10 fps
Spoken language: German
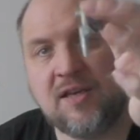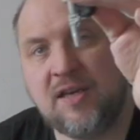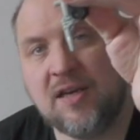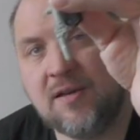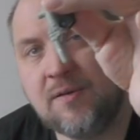
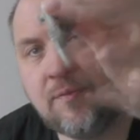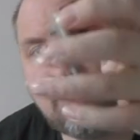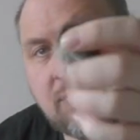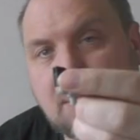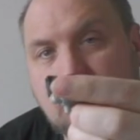hier.
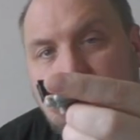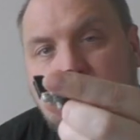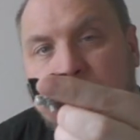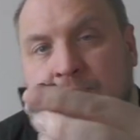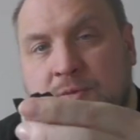
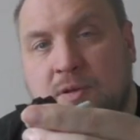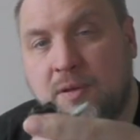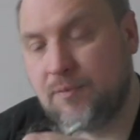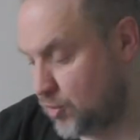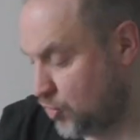
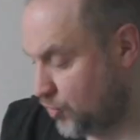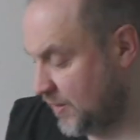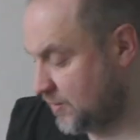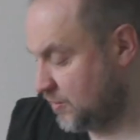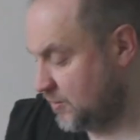Ein bisschen
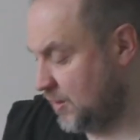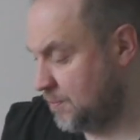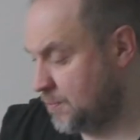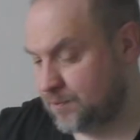schwer zu sehen.